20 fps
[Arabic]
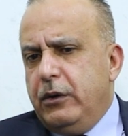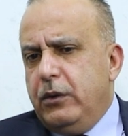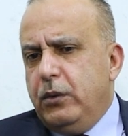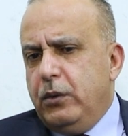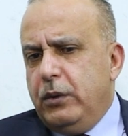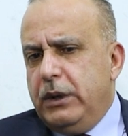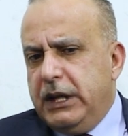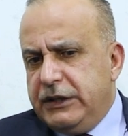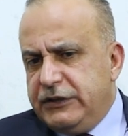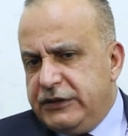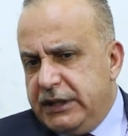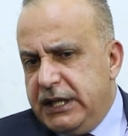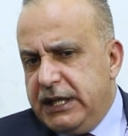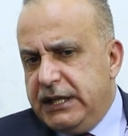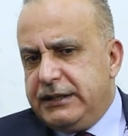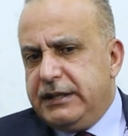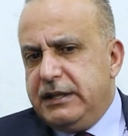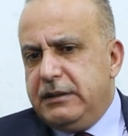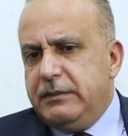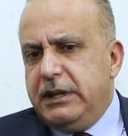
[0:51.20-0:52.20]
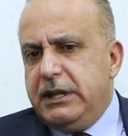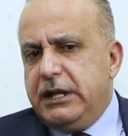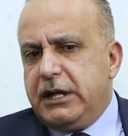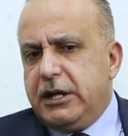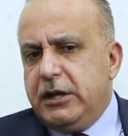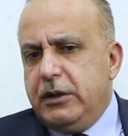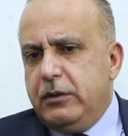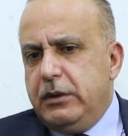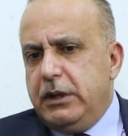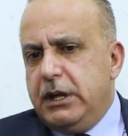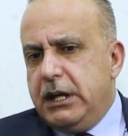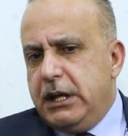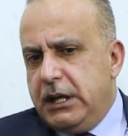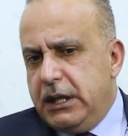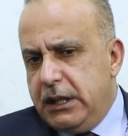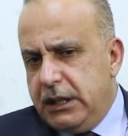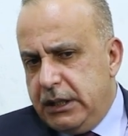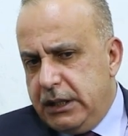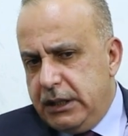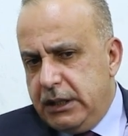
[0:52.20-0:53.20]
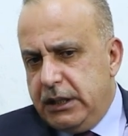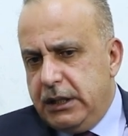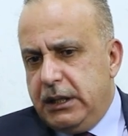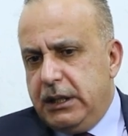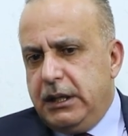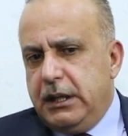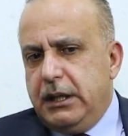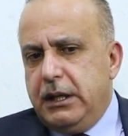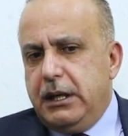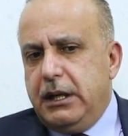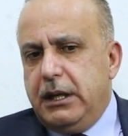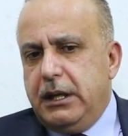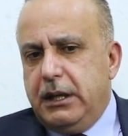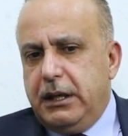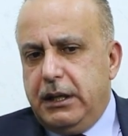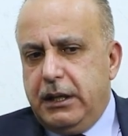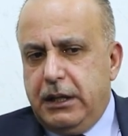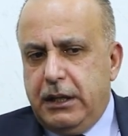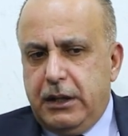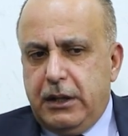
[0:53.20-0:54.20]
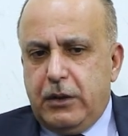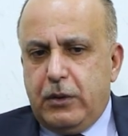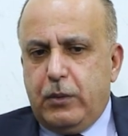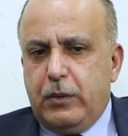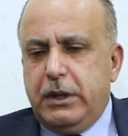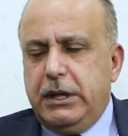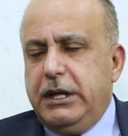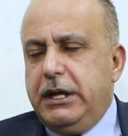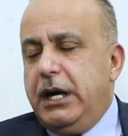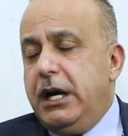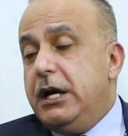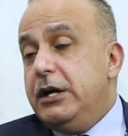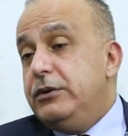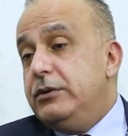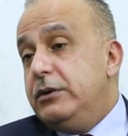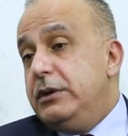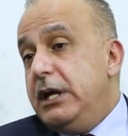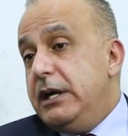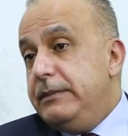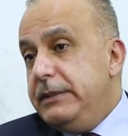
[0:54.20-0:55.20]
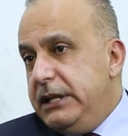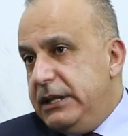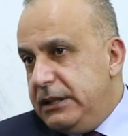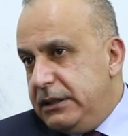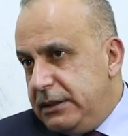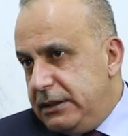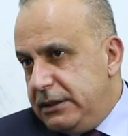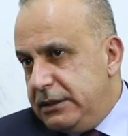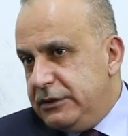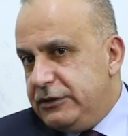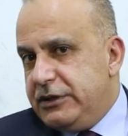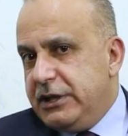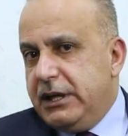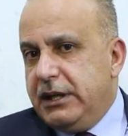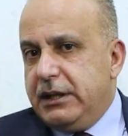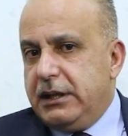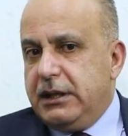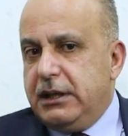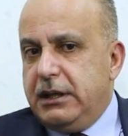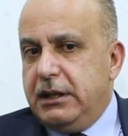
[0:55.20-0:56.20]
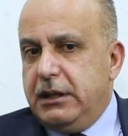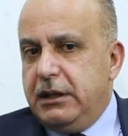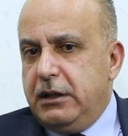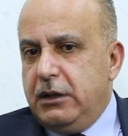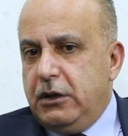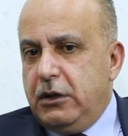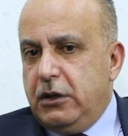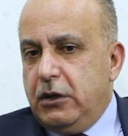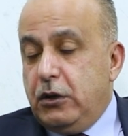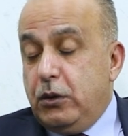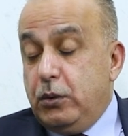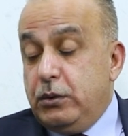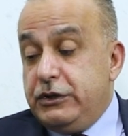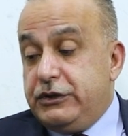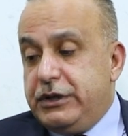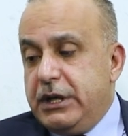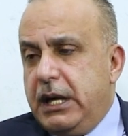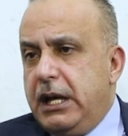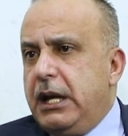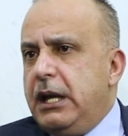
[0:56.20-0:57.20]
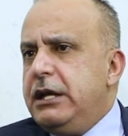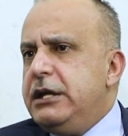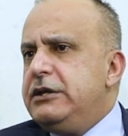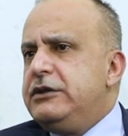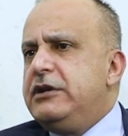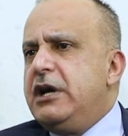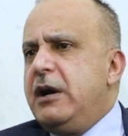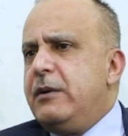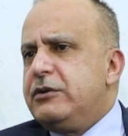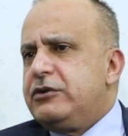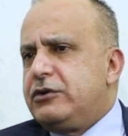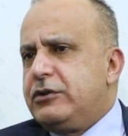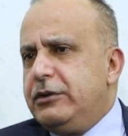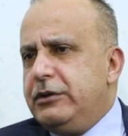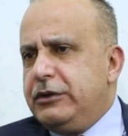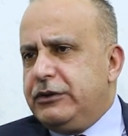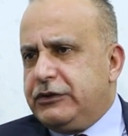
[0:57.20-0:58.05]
ولجلاله الملك ولا ولي عهده الامين ان شاء الله وان شاء الله يتجاوز كل